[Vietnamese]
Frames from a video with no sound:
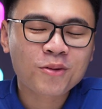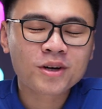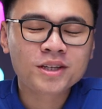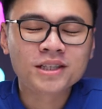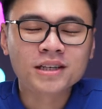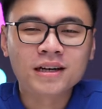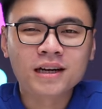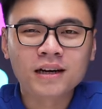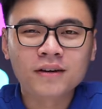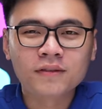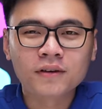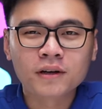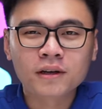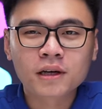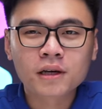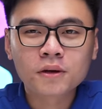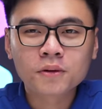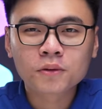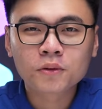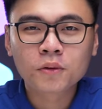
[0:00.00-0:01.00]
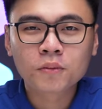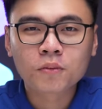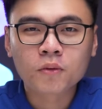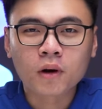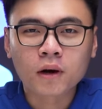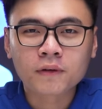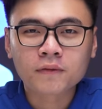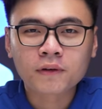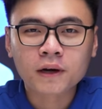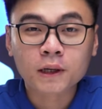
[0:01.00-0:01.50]
quay trở lại với kênh youtube
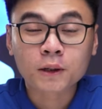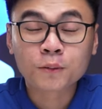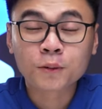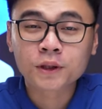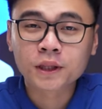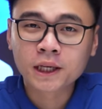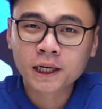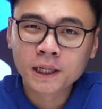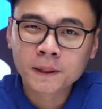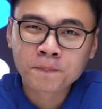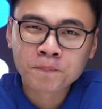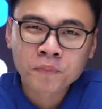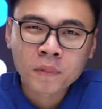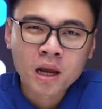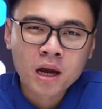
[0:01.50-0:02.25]
của Alphard Motor